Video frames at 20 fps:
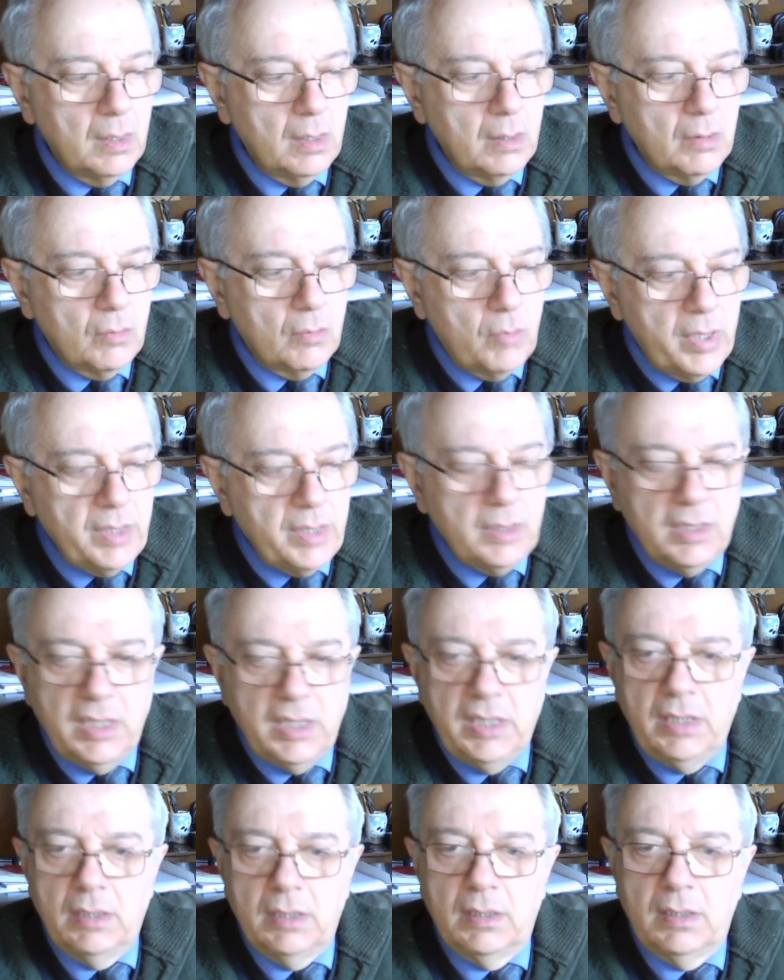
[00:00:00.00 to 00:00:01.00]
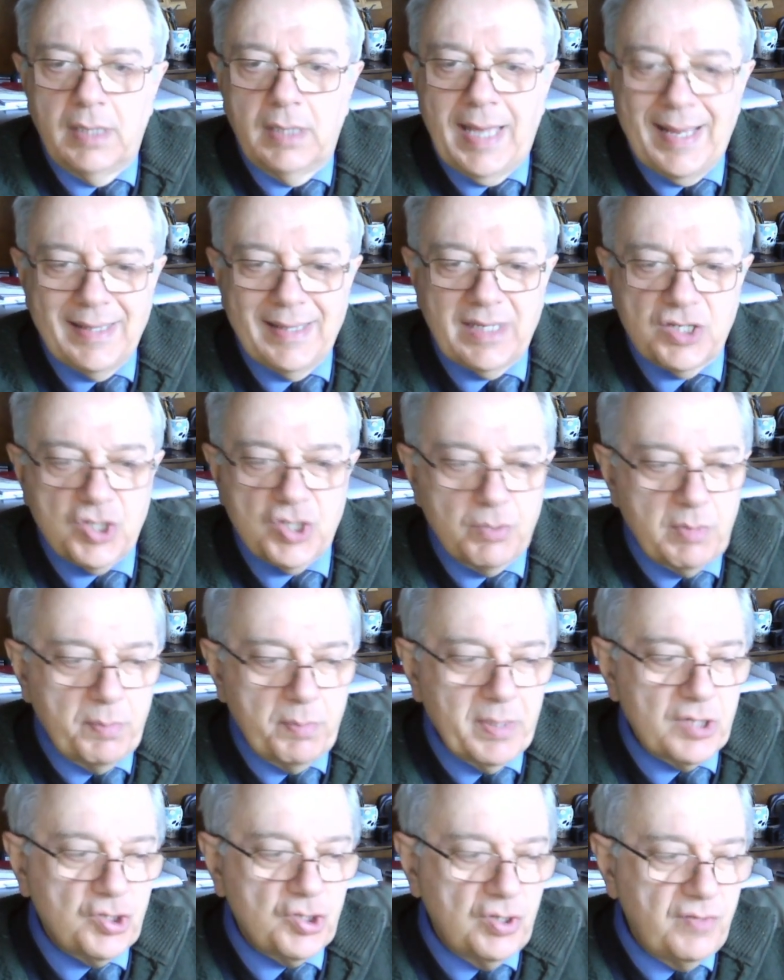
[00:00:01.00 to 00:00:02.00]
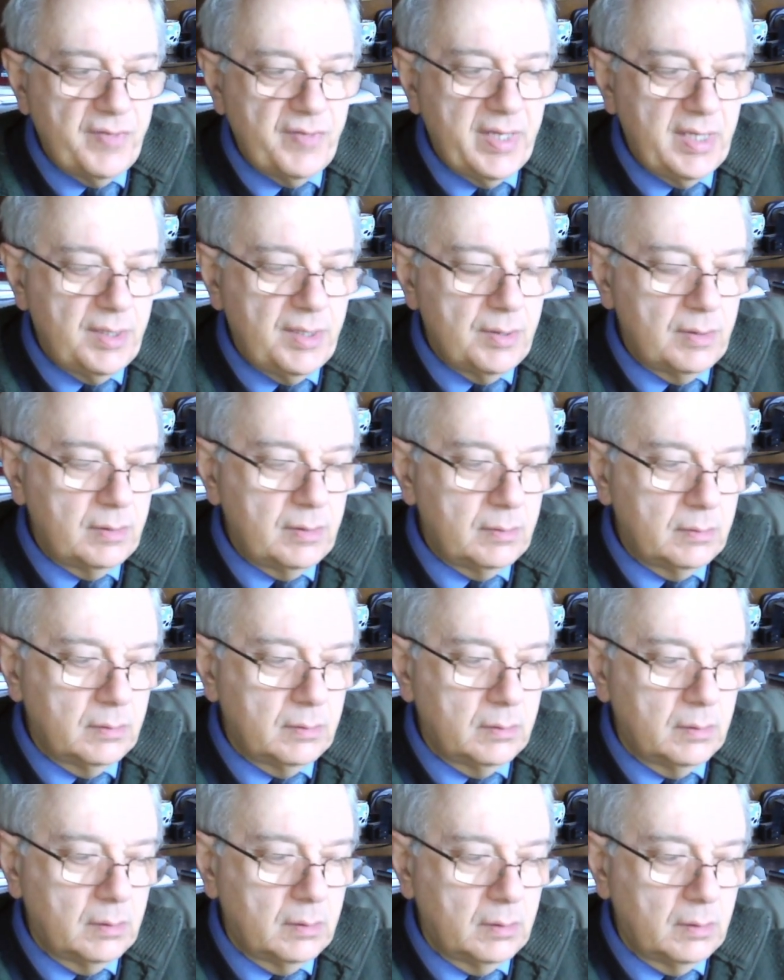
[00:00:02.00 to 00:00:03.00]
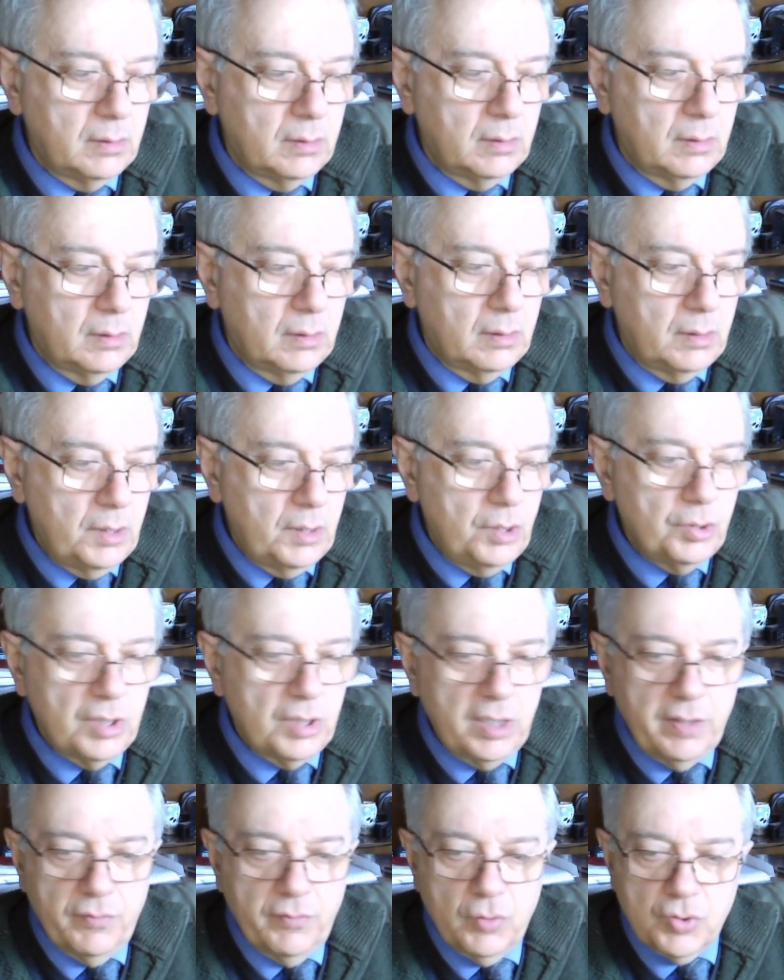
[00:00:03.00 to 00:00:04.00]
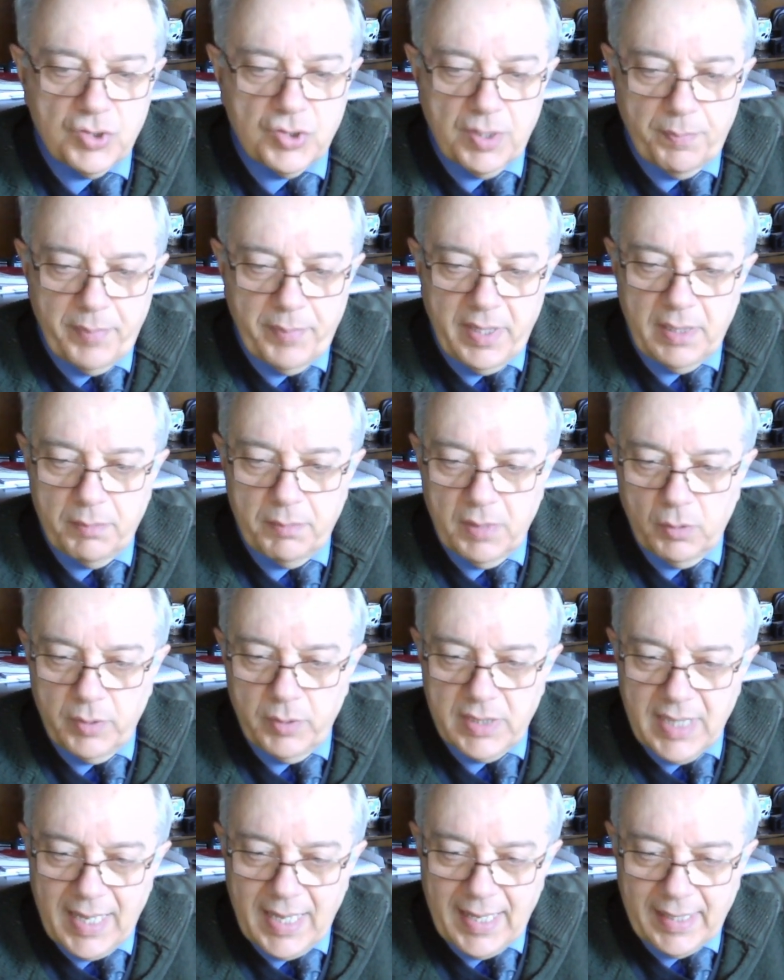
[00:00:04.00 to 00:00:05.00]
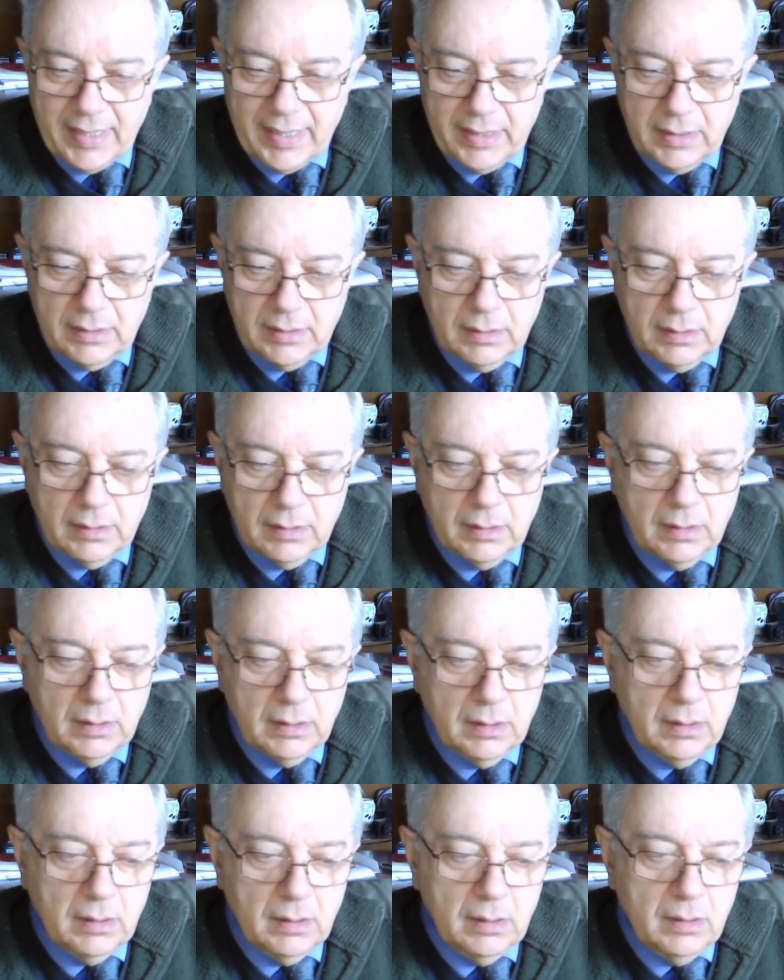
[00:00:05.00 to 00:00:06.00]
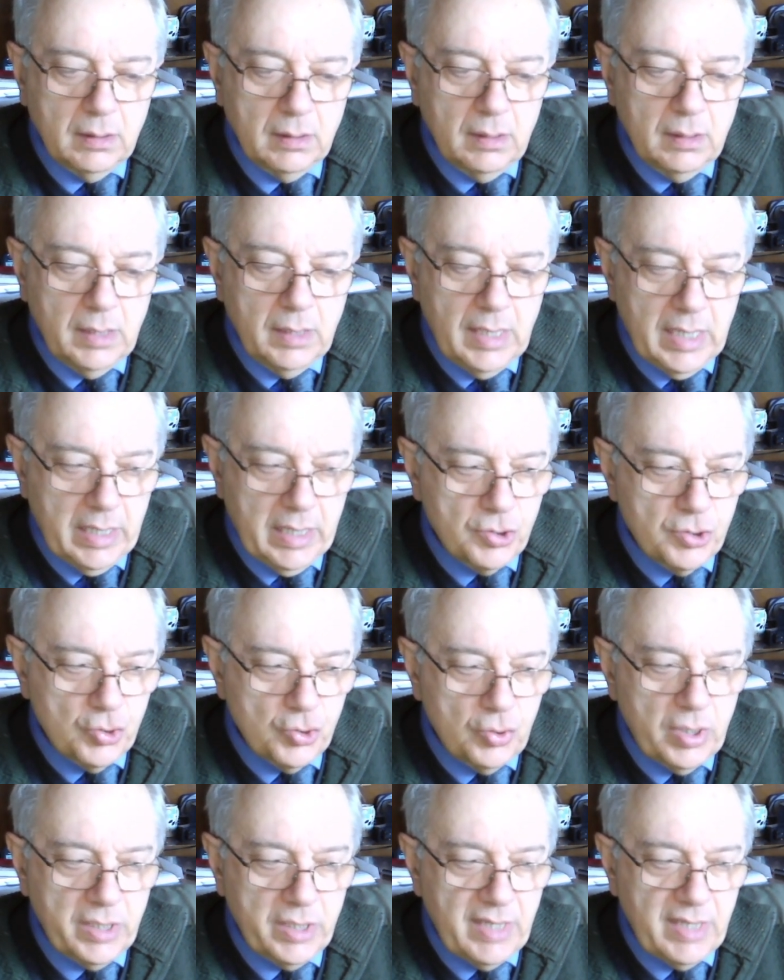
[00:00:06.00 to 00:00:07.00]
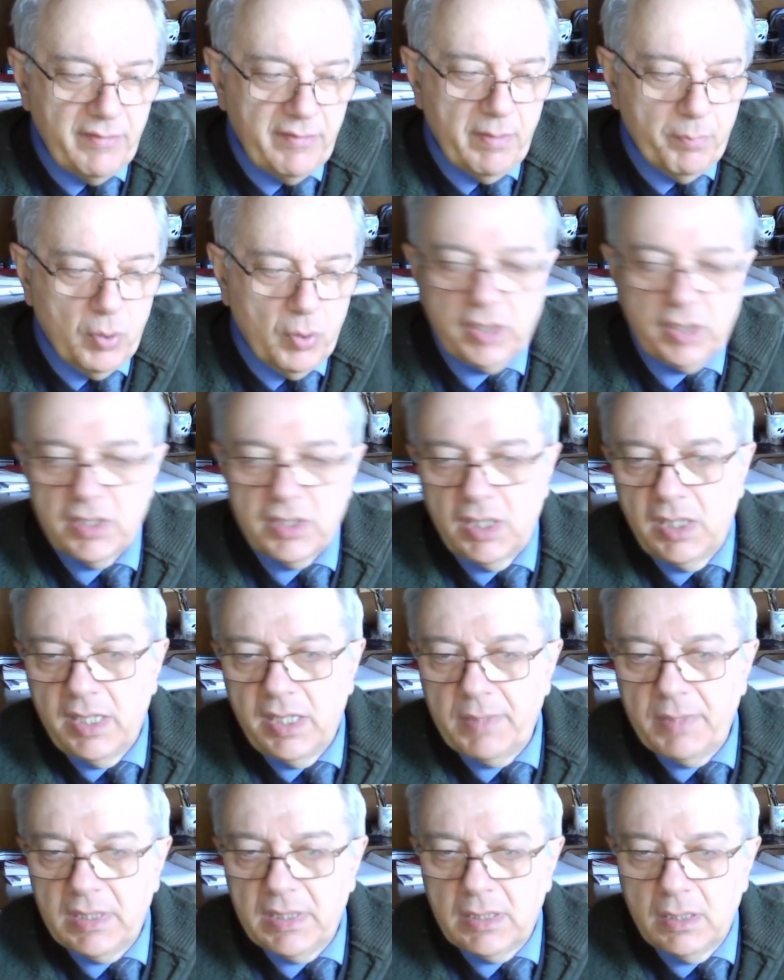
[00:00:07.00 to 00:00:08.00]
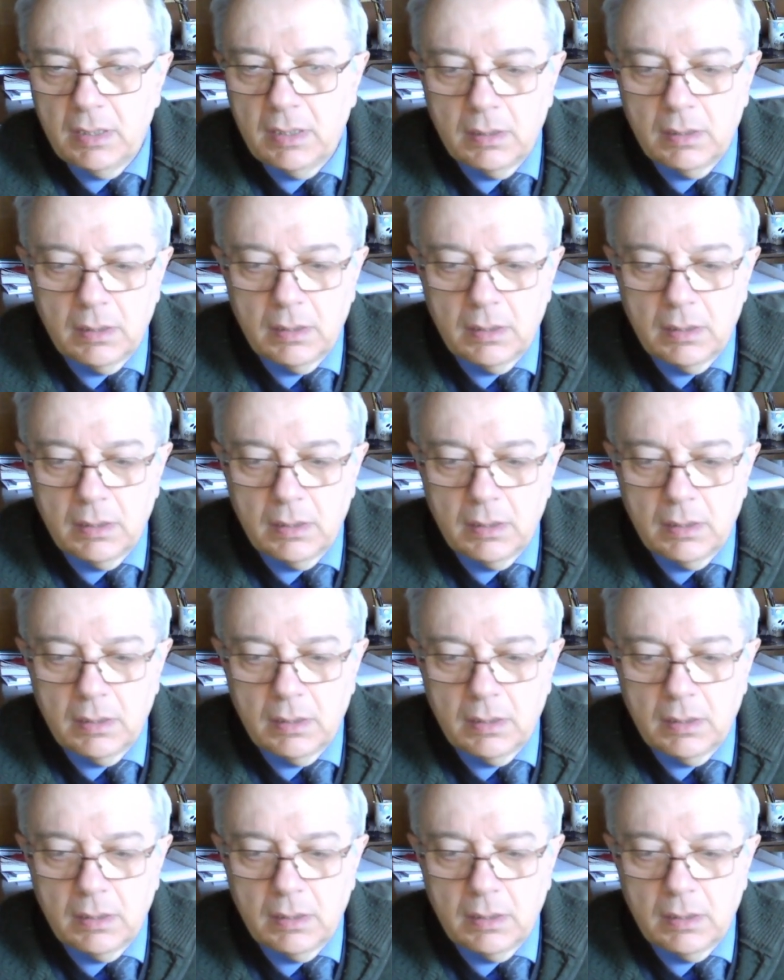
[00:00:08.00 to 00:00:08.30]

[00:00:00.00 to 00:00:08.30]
Quindi, anche se mi piace il vino, io devo sapermi guidare e la ragione deve porre dei limiti.